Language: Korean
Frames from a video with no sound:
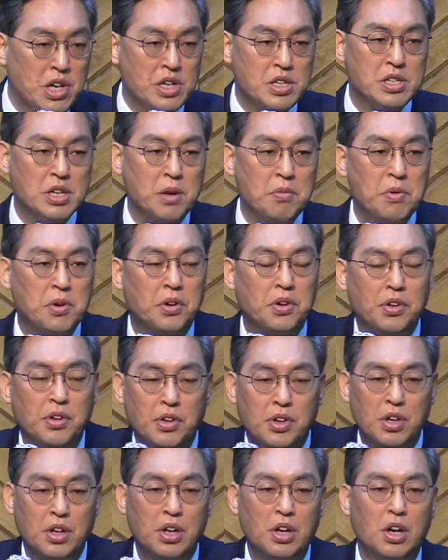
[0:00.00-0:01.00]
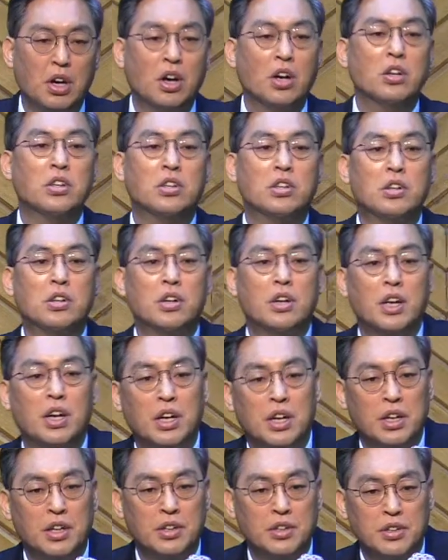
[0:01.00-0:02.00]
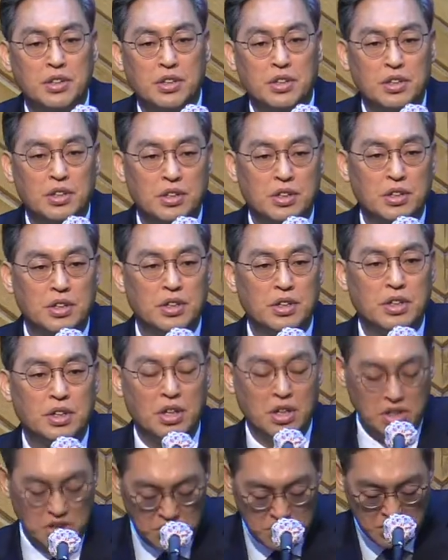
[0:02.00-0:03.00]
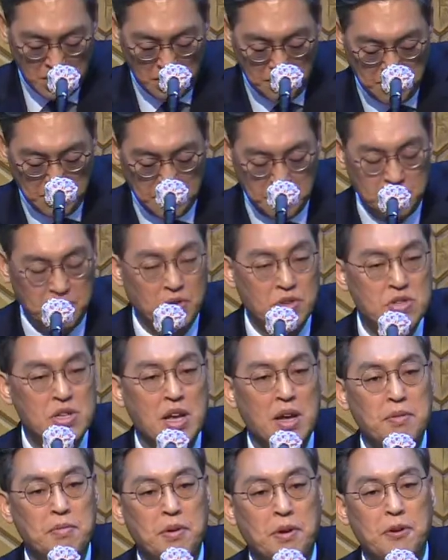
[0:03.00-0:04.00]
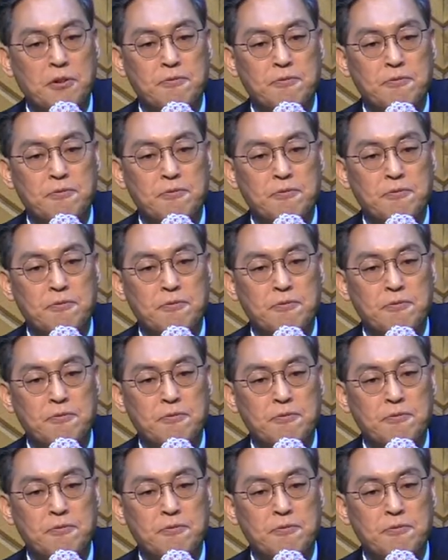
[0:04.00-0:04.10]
새벽은 어떠해야 하는가? 이 새벽입니다. 새벽.